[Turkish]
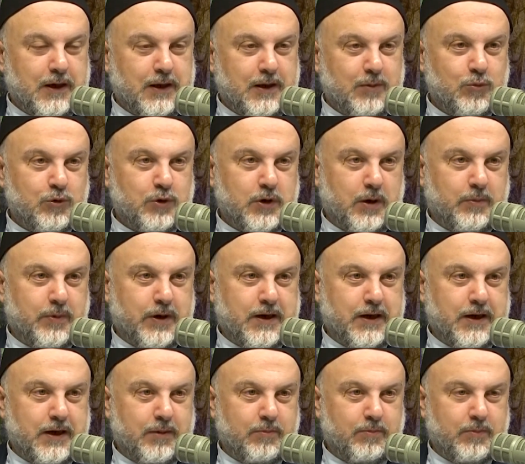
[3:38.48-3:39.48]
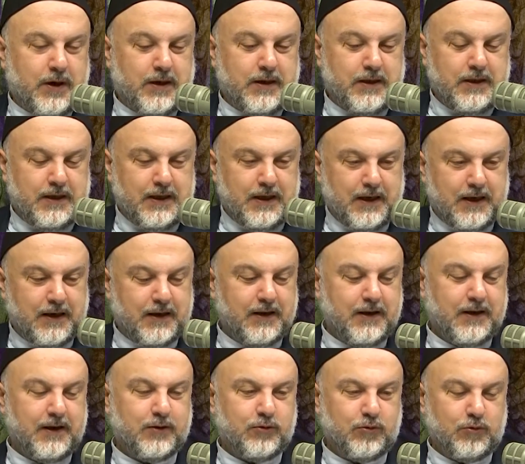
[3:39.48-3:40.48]
Yani müsabaka yapmak niye?
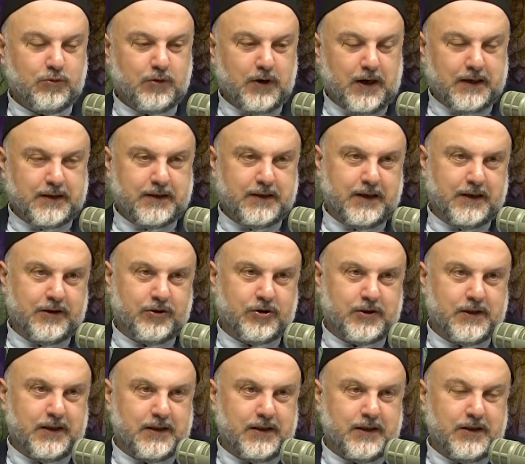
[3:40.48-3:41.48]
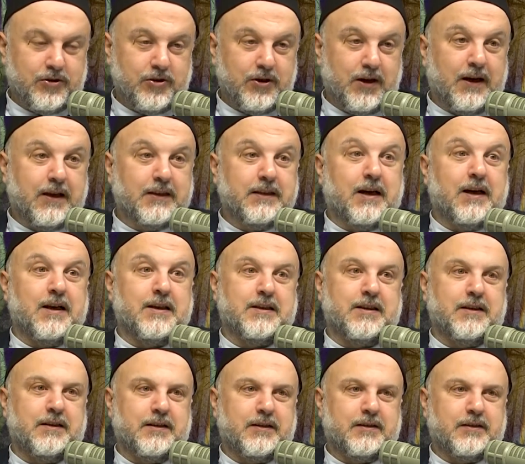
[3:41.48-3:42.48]
Çünkü at yarışları cihada
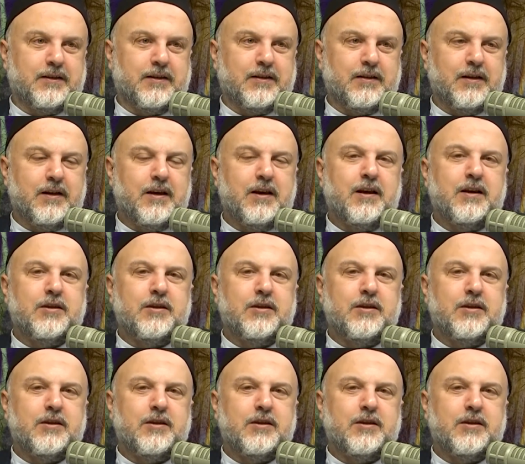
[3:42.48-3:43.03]
hazırlıktır.